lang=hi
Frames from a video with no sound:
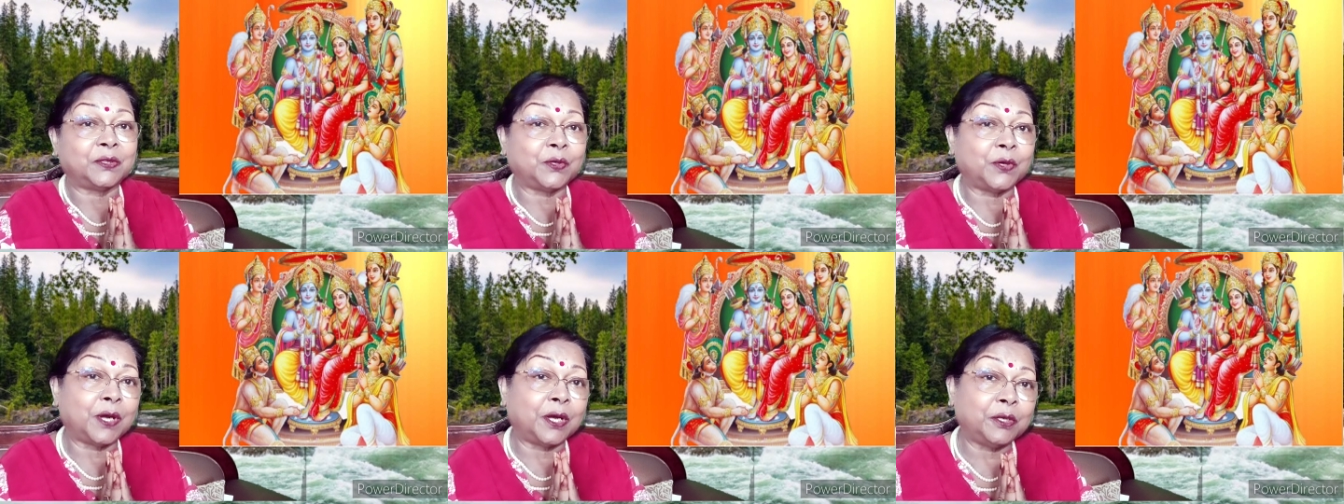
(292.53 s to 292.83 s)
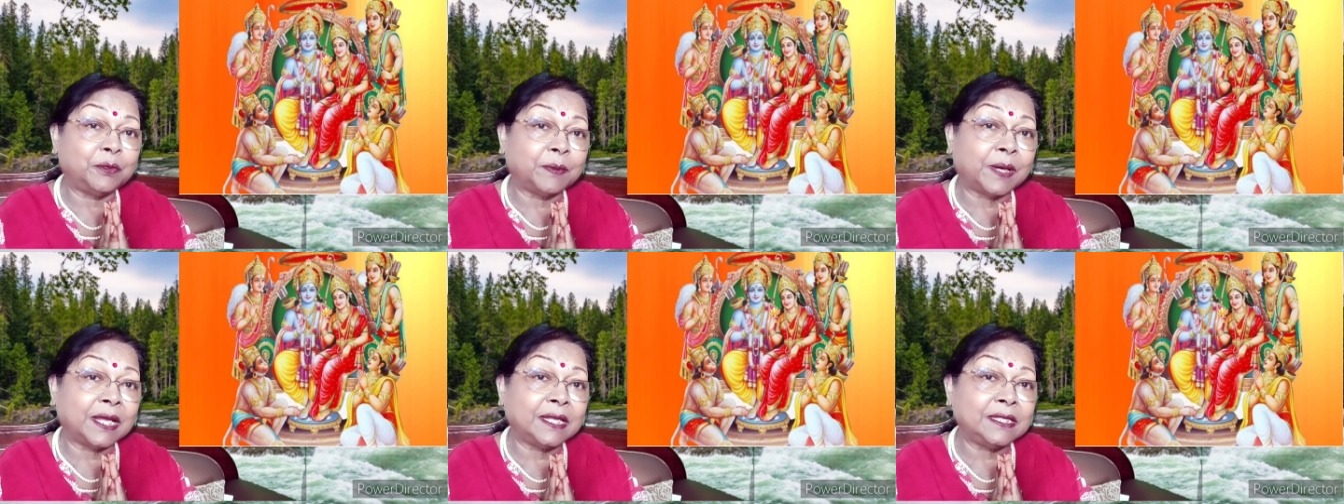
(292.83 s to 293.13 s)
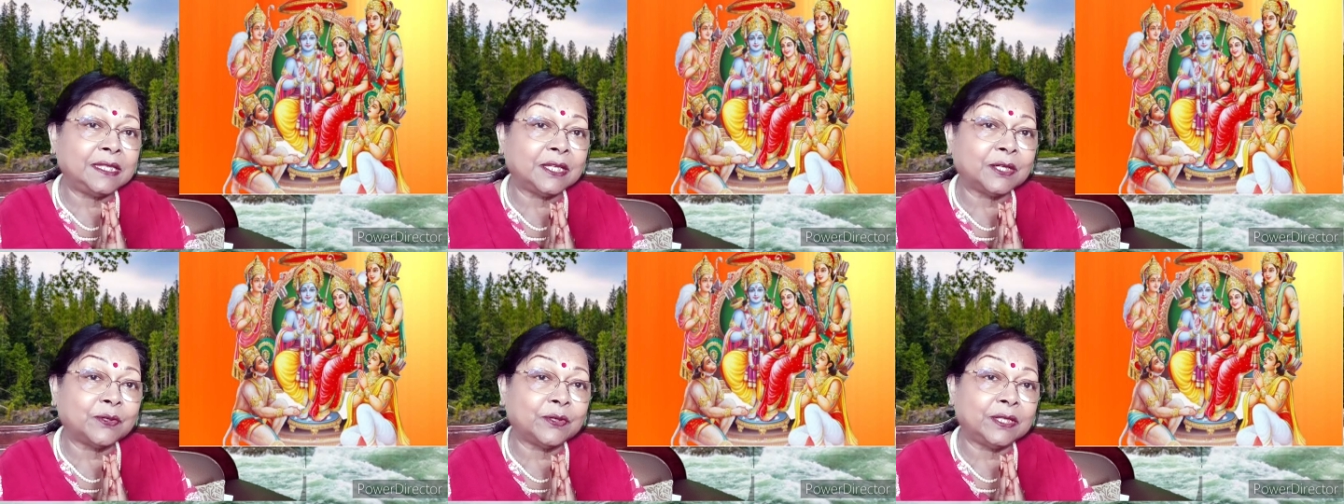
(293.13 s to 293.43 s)
तो
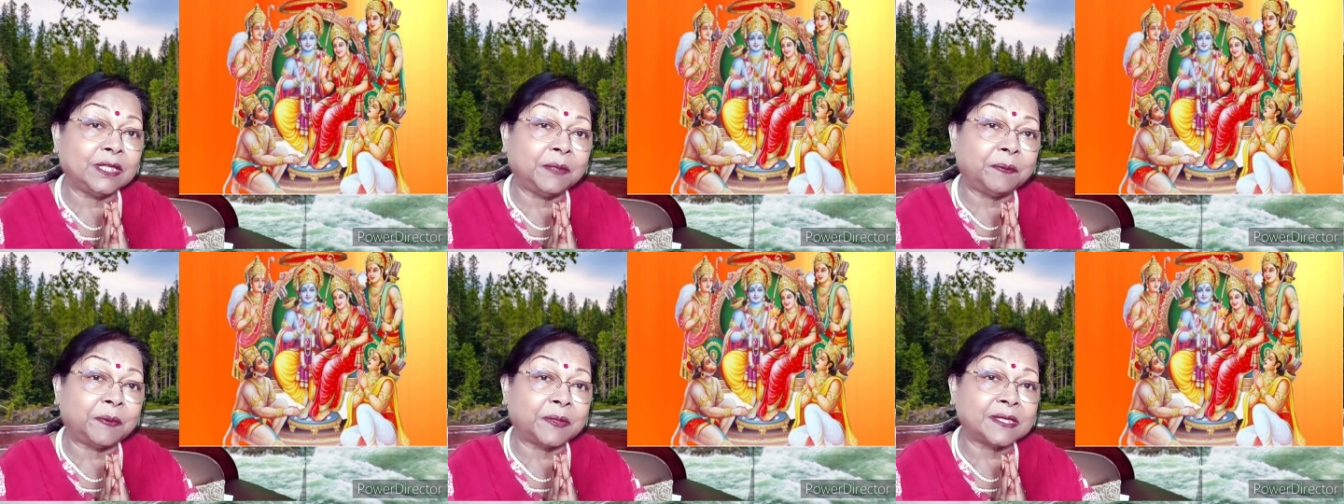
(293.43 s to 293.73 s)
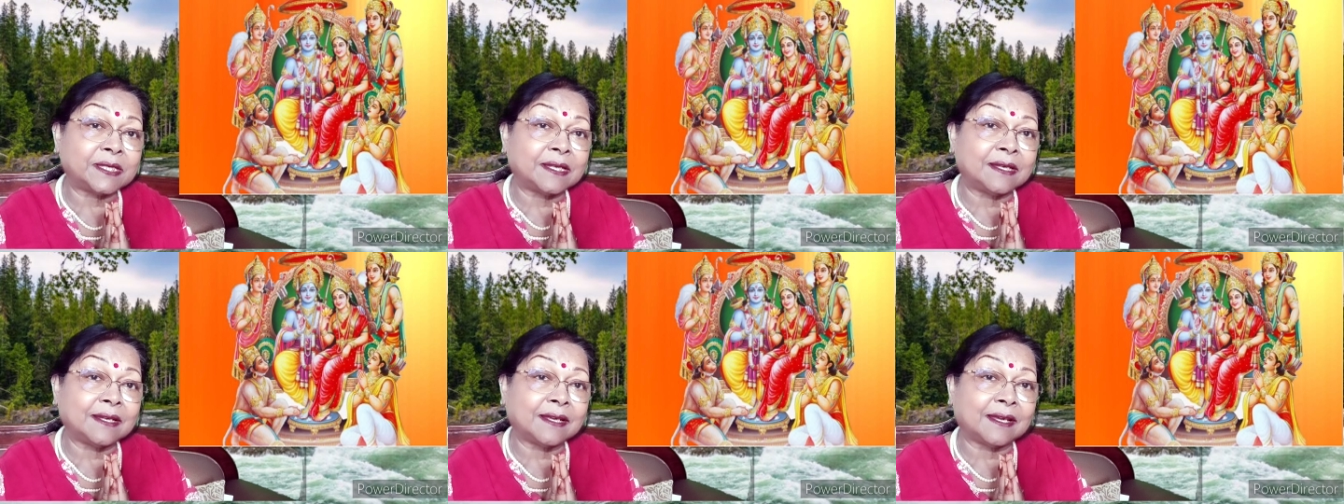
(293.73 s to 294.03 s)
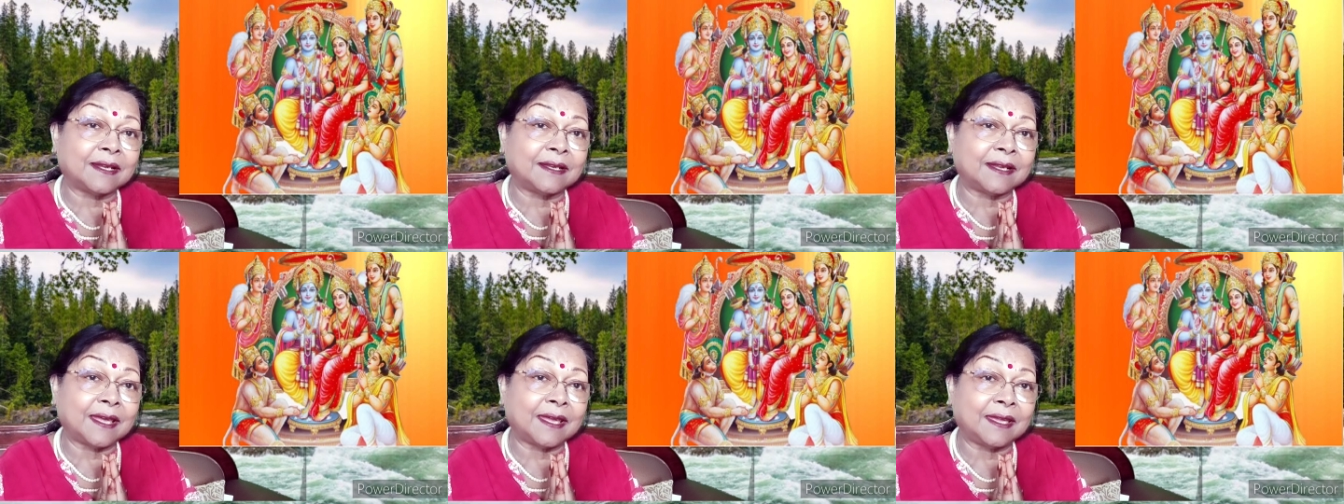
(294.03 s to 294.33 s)
हनुमान जी को यदि प्रसन्न
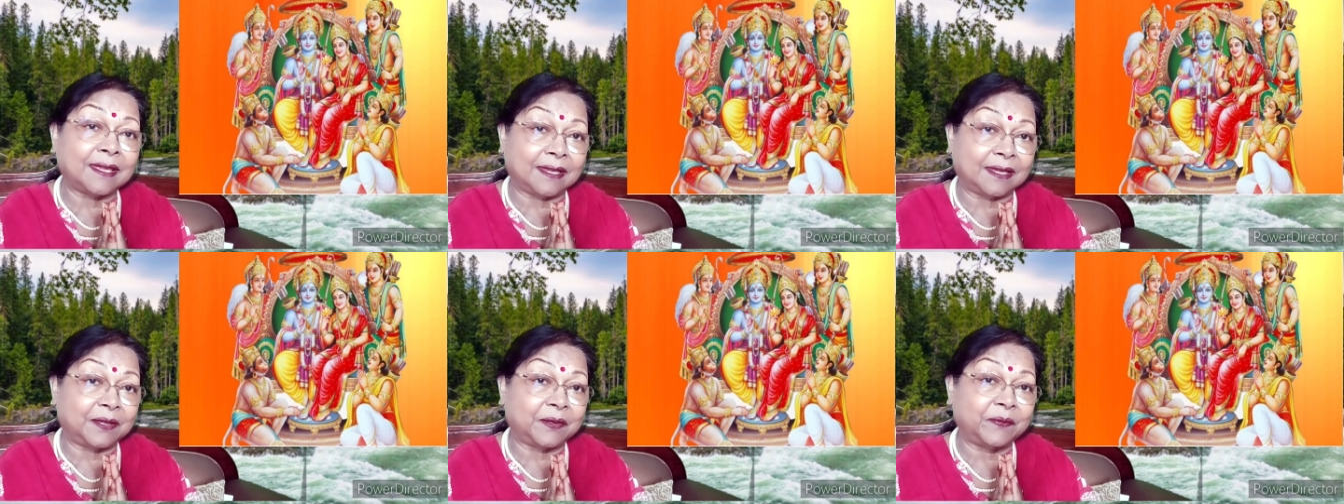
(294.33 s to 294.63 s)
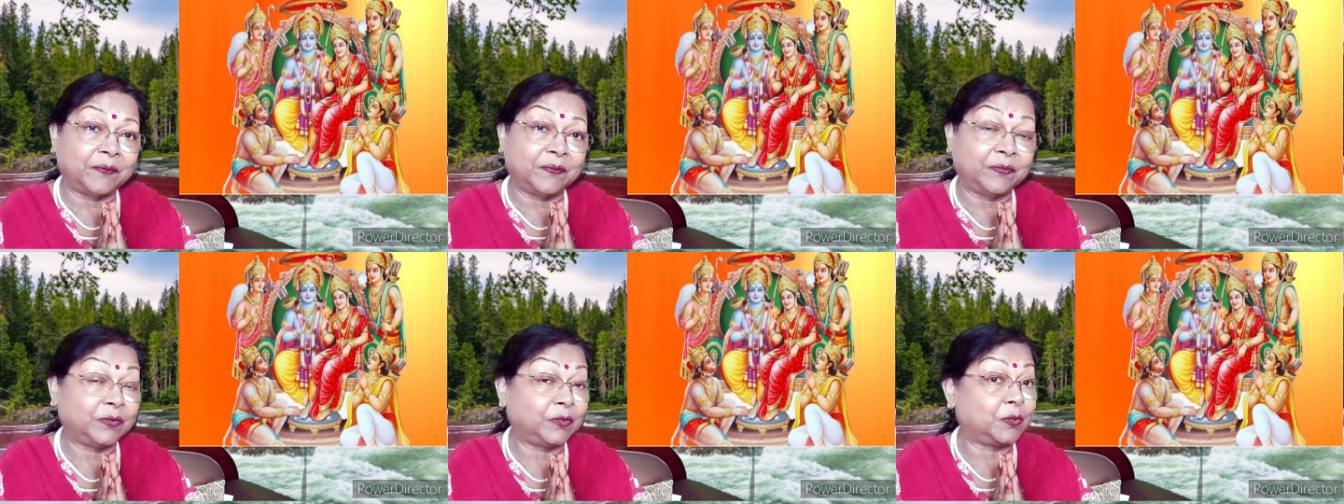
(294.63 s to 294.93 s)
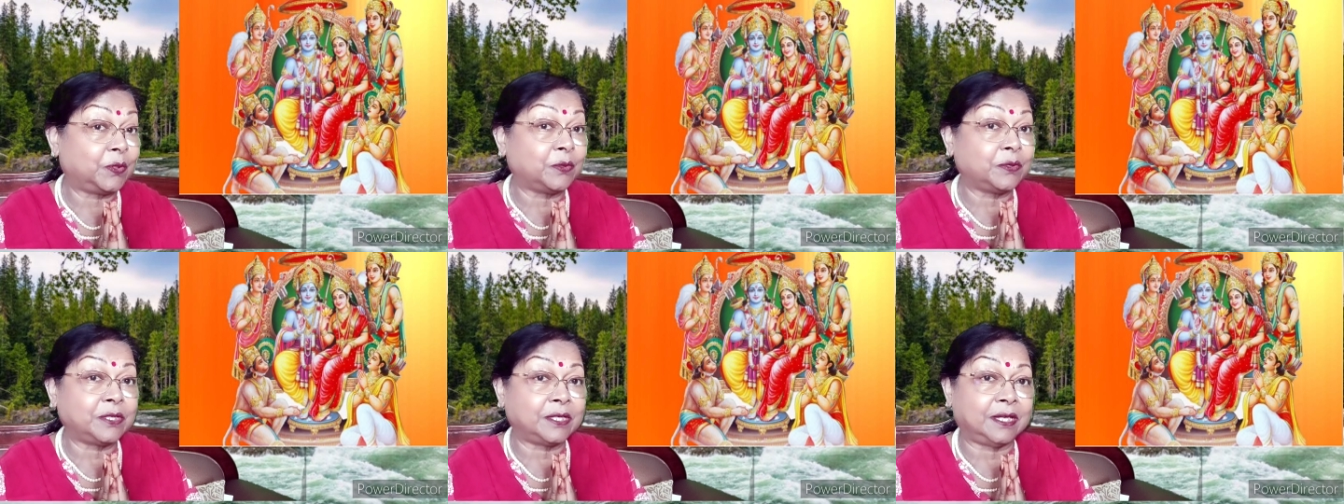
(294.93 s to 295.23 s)
करना है
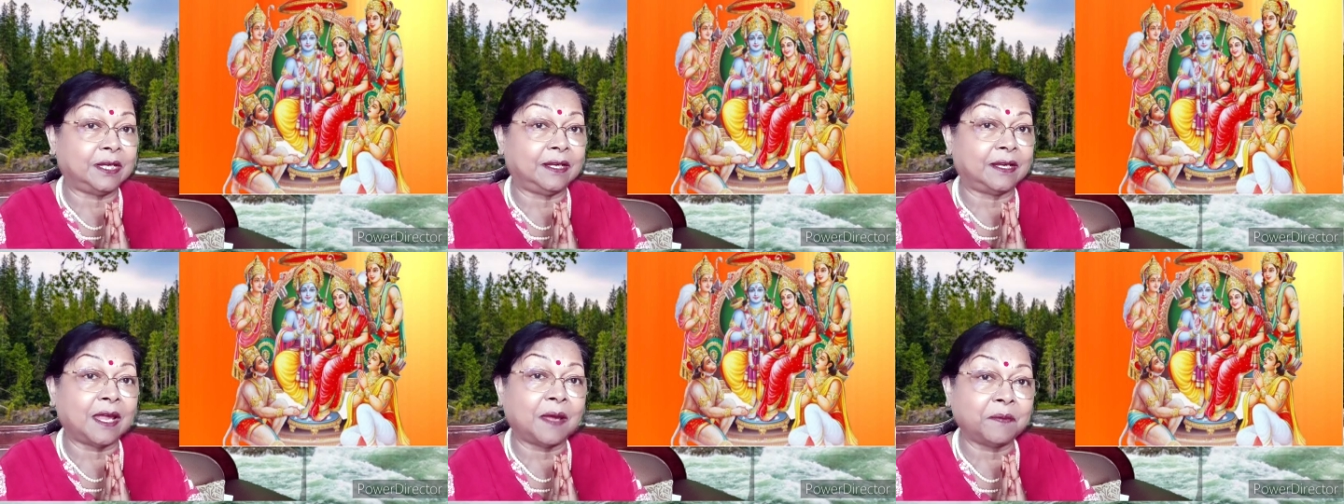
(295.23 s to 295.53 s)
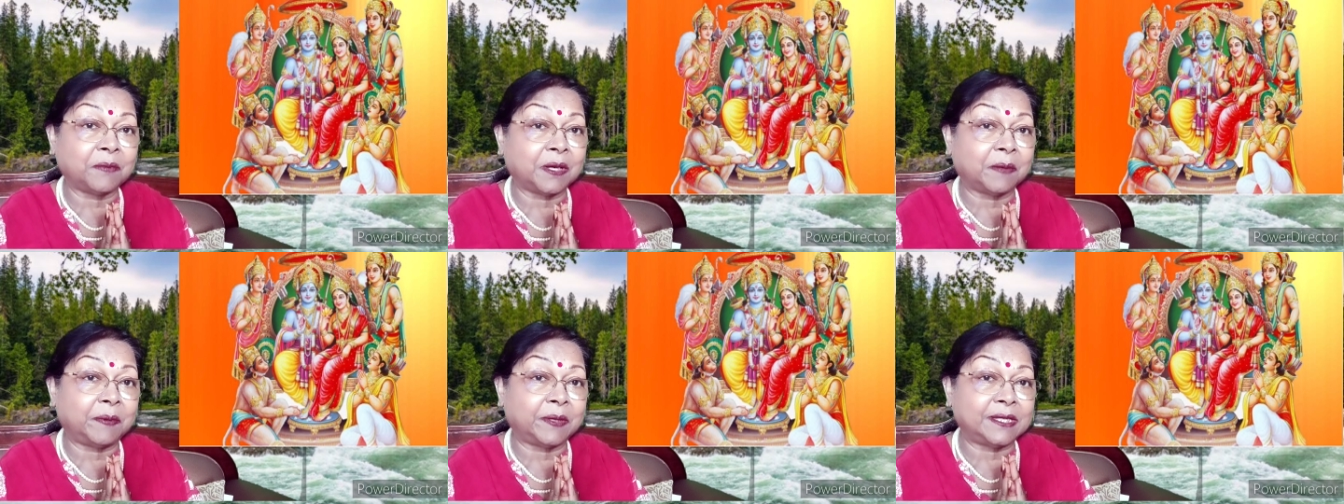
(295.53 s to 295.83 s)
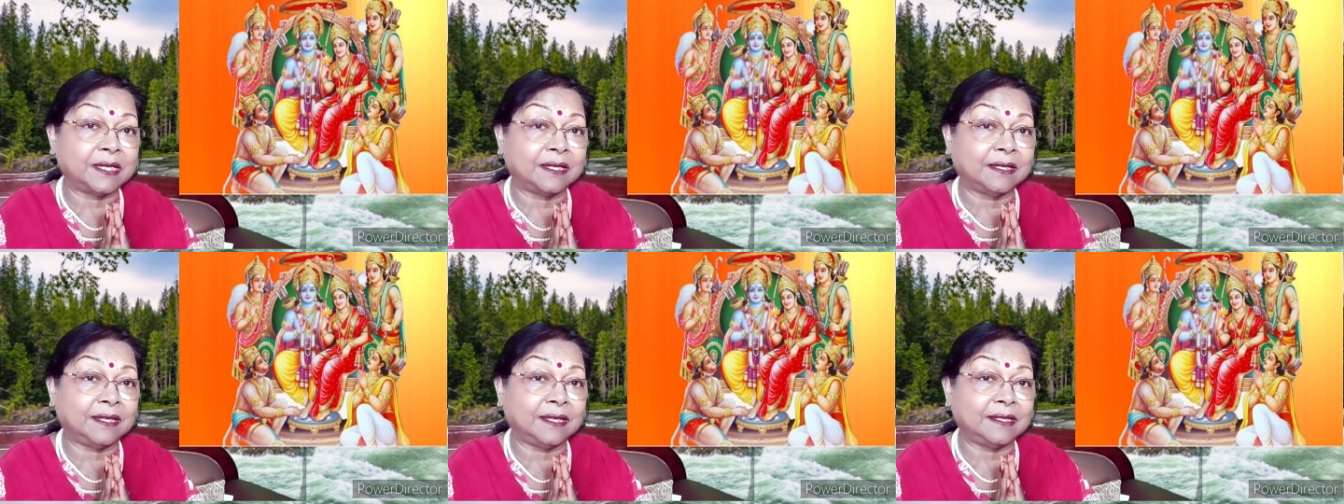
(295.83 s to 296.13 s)
तो श्री राम का
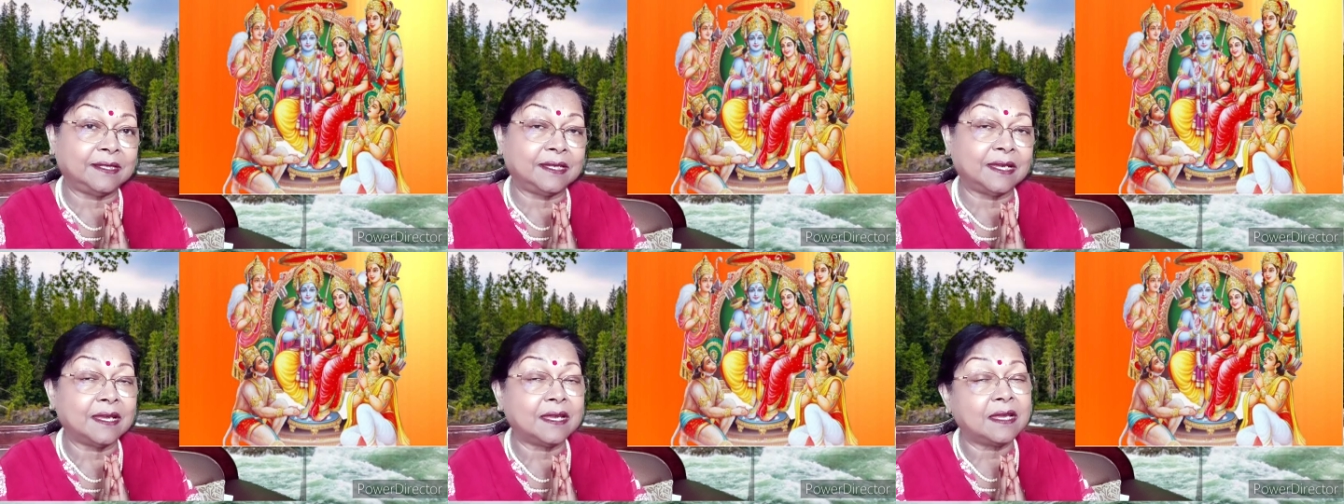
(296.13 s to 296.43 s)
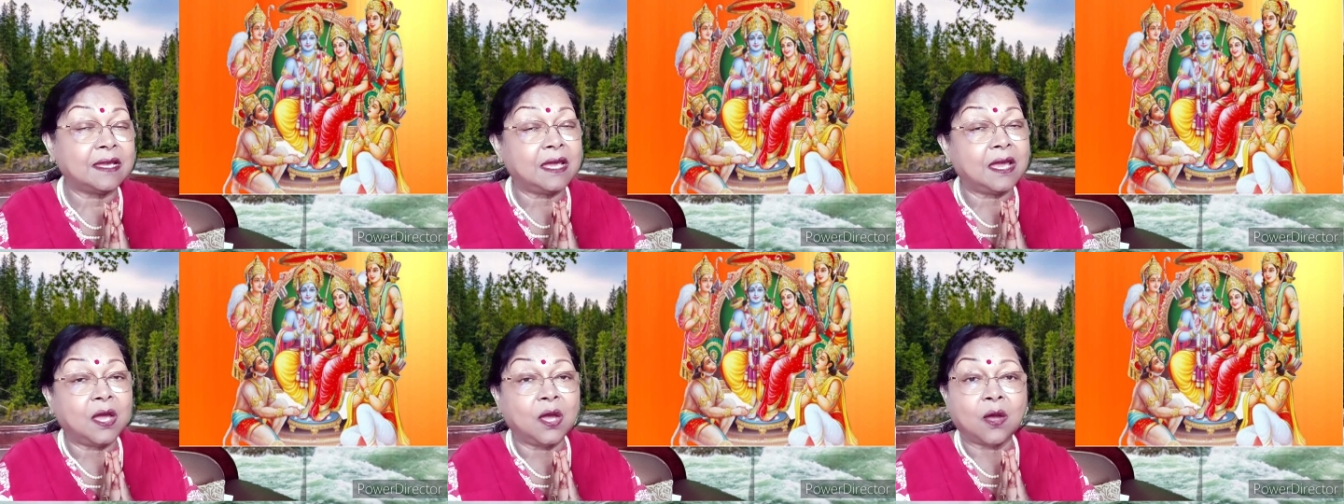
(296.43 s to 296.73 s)
भजन कीजिए